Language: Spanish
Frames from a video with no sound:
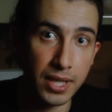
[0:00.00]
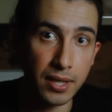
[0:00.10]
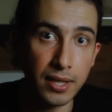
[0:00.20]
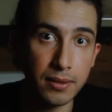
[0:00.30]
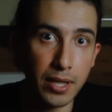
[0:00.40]

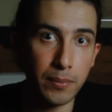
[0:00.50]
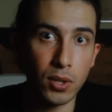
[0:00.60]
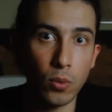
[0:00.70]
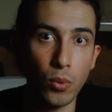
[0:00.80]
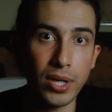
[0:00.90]
Ingrid
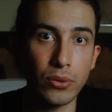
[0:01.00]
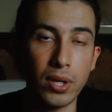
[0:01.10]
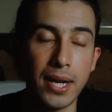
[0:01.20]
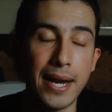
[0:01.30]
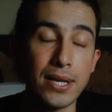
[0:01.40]
terminó
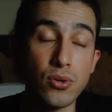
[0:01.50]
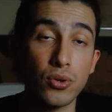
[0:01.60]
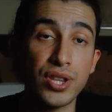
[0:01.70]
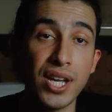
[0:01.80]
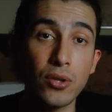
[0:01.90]
muriendo en el
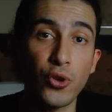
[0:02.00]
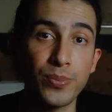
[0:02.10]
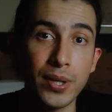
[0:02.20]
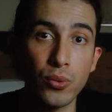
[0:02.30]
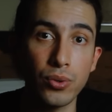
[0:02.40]
año del
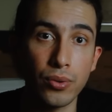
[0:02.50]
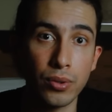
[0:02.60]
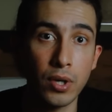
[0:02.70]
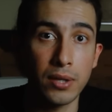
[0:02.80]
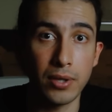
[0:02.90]
2001.